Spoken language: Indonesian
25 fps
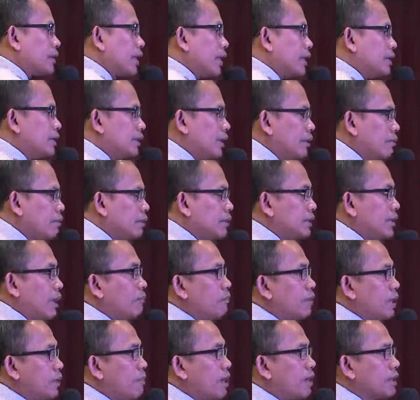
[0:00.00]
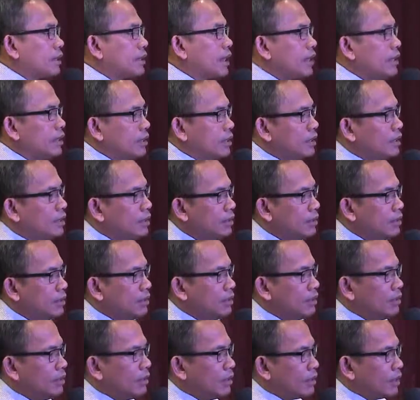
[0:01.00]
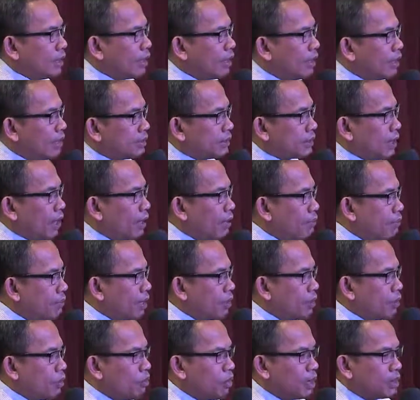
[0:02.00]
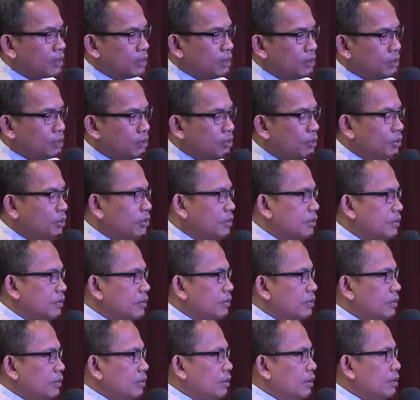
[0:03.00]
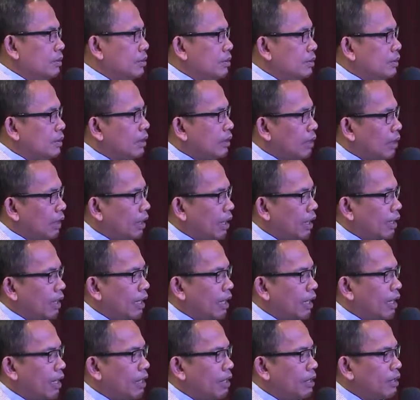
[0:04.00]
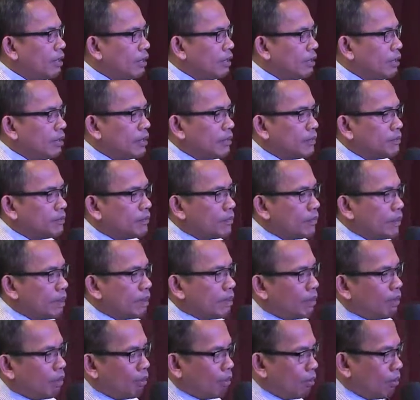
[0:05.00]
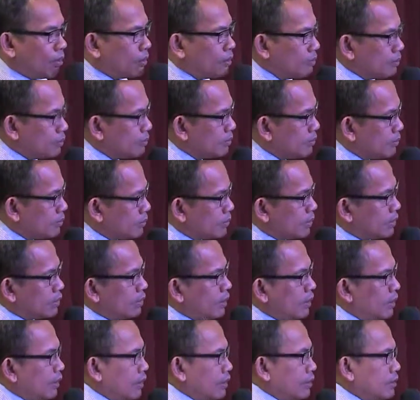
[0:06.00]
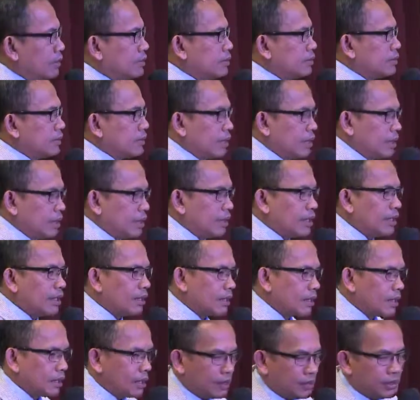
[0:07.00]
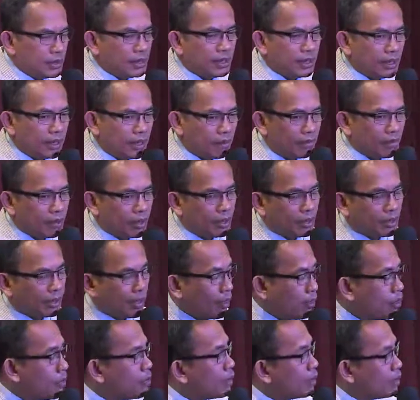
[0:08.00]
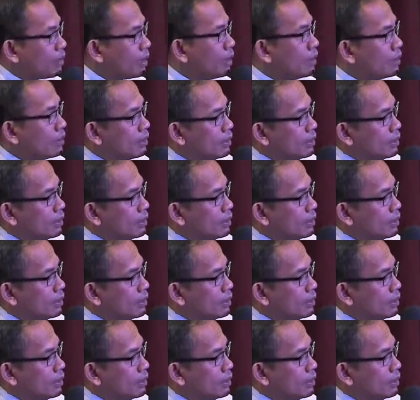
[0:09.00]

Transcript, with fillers: tajam menyambar mangsanya. Karena sayap yang luas itu adalah uh, kalau uh, dari yang dari engineering mungkin tahu bahwa